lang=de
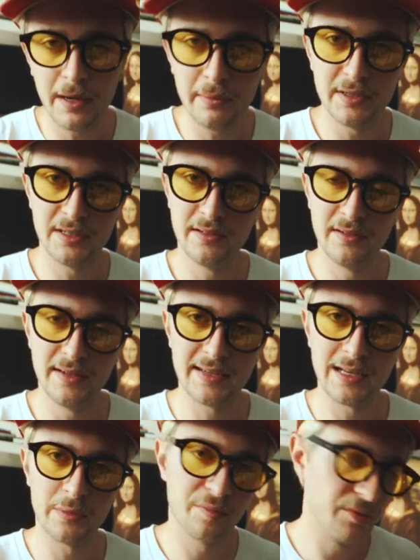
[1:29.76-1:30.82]
aber ich
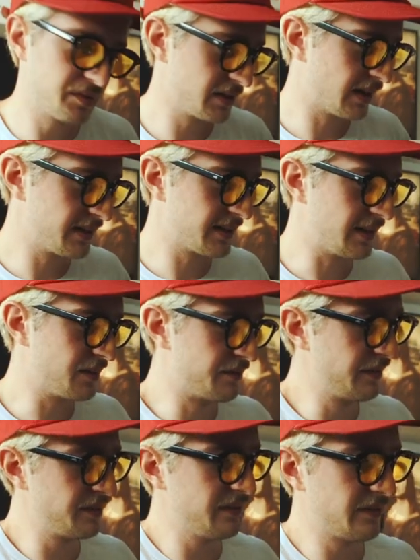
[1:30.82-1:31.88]
glaube, das müsst ihr gar nicht alles
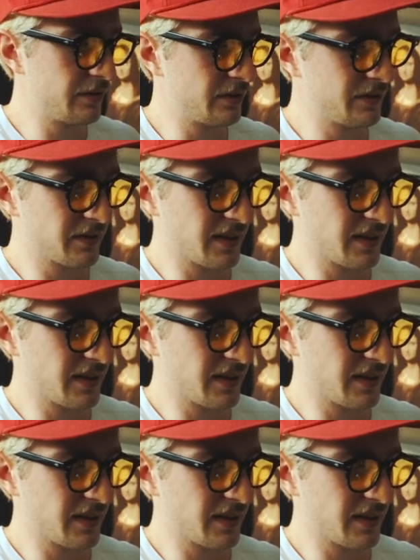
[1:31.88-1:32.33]
wissen. Wenn ihr euch